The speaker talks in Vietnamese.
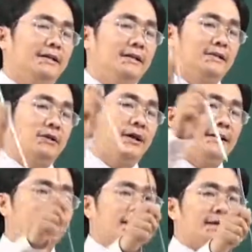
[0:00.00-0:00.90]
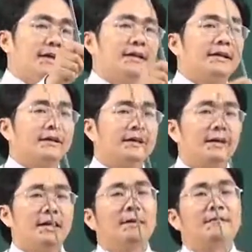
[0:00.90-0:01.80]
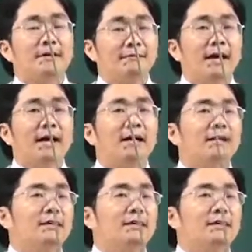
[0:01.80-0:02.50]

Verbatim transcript: cho đây đường thẳng D đây là mặt phẳng alpha